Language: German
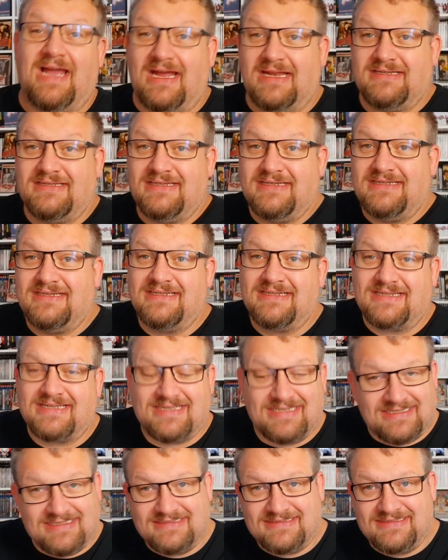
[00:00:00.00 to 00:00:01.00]
an den
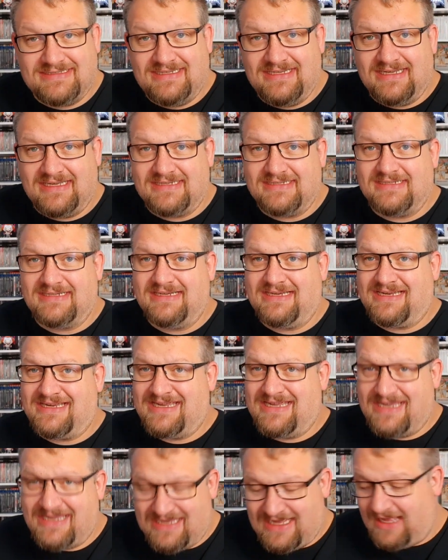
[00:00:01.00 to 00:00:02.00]
Christian
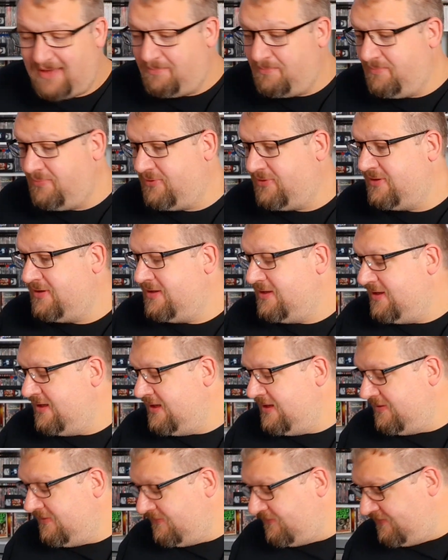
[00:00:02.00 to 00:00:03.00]
Kramp.
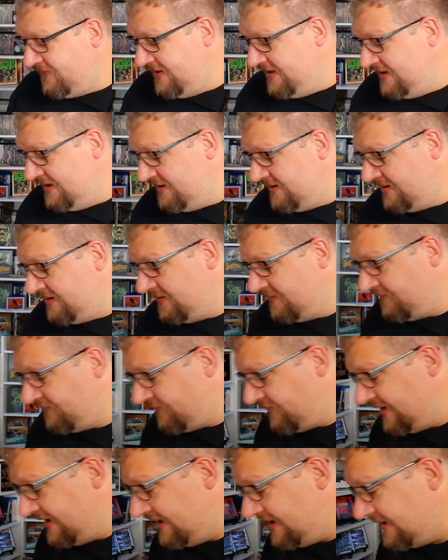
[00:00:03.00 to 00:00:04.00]
Vielen,
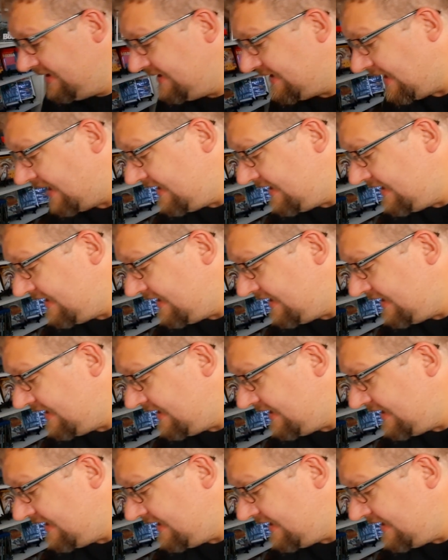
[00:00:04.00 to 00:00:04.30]
vielen